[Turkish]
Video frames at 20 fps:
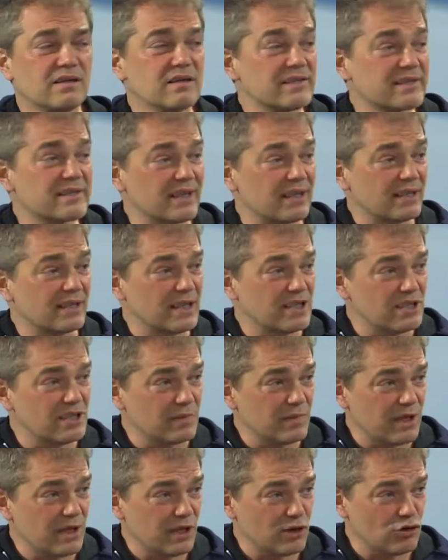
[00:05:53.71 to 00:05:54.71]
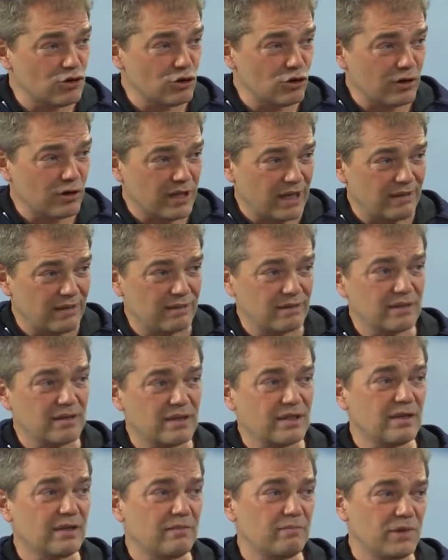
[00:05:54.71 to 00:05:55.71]
kırsal kesimde yaşıyorken
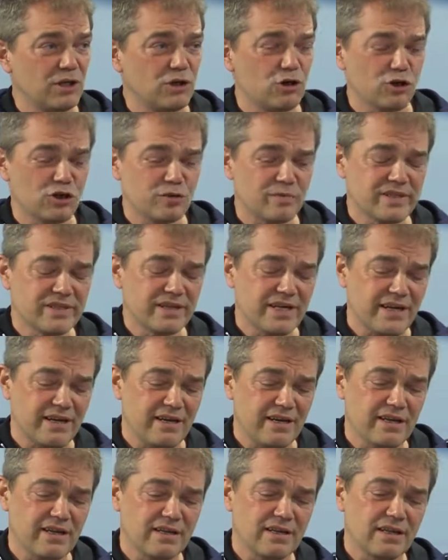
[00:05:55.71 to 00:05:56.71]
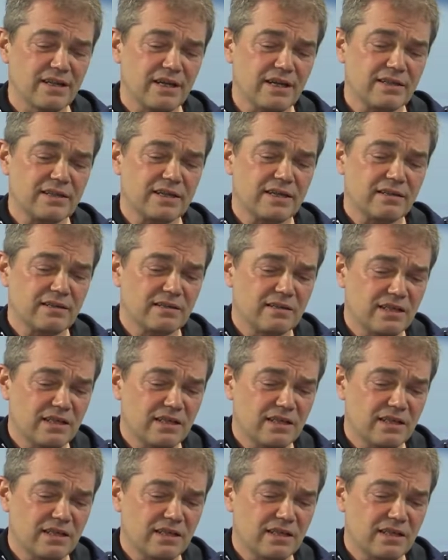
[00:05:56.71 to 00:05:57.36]
ki biliyoruz biz 50'li yıllardan